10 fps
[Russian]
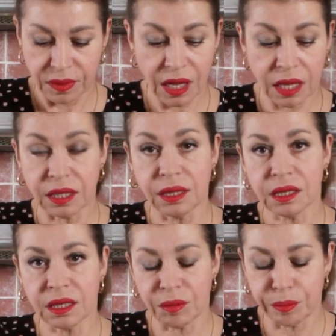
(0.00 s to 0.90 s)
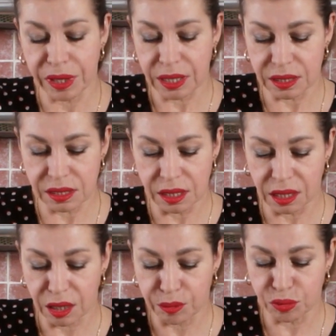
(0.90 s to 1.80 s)
На килограмм порезанной
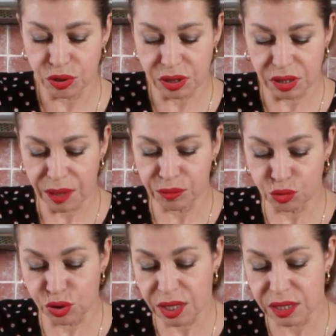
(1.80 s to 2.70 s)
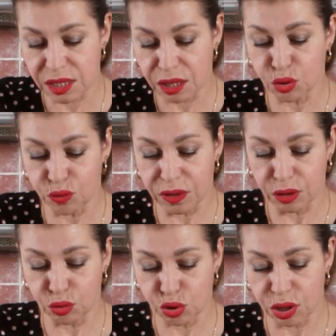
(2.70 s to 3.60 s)
капусты нам нужна столовая
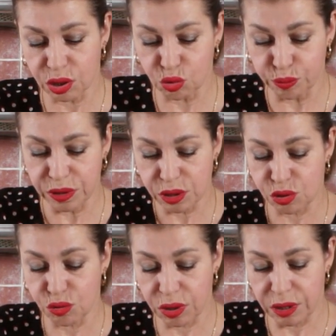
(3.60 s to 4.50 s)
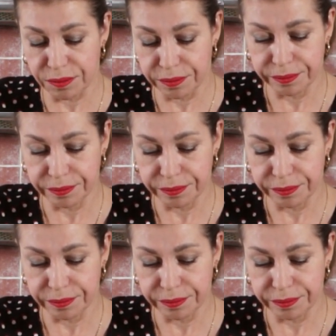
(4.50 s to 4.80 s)
ложка крупной соли.